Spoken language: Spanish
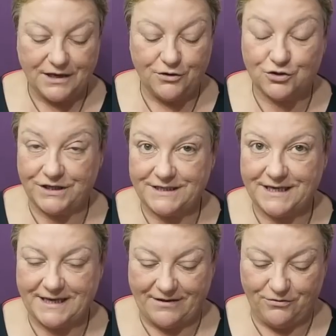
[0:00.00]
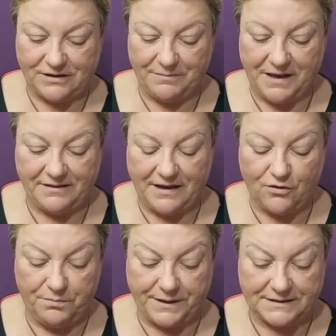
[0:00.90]
que os he enseñado también de
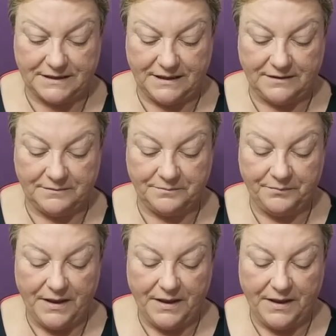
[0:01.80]
compras en,